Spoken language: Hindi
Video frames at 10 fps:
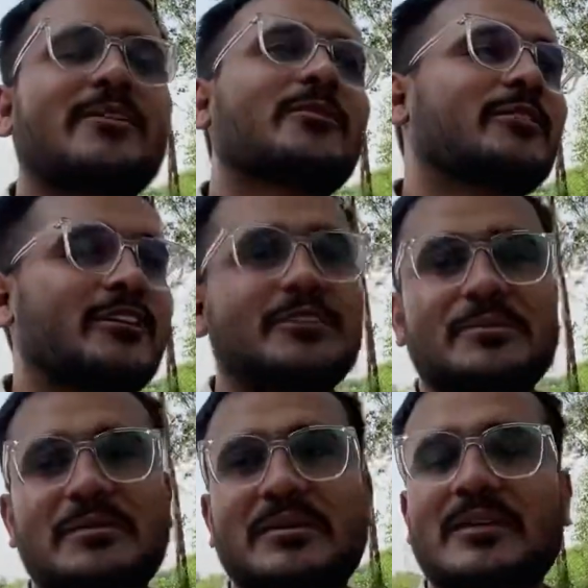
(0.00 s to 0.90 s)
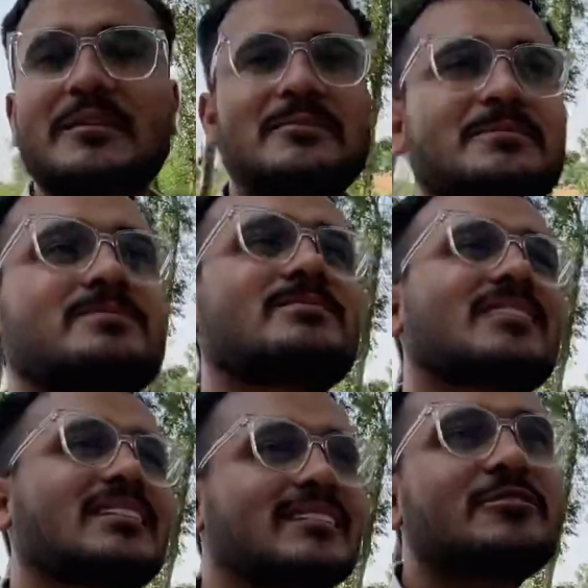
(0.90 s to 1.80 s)
वो वीडियोज़ में मतलब
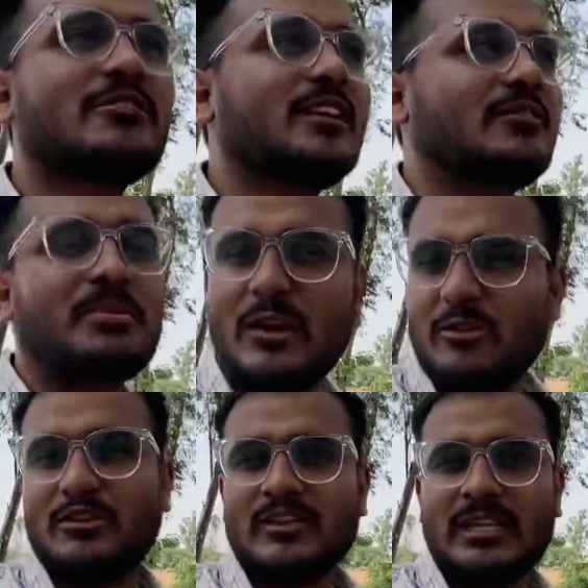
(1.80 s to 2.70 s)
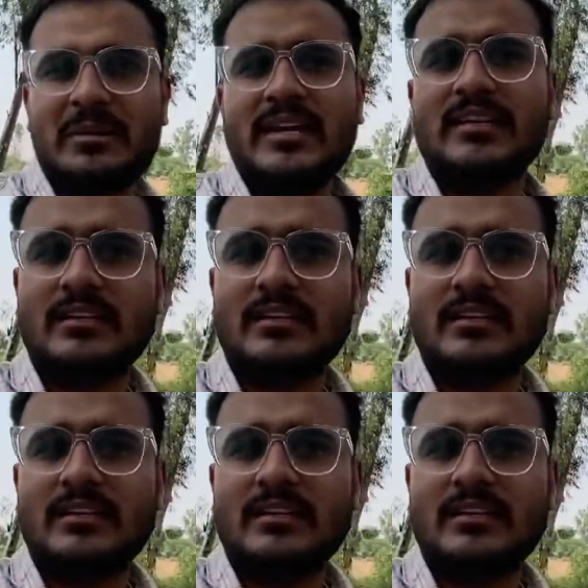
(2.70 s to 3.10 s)
फील प्राउड फील होता है भाई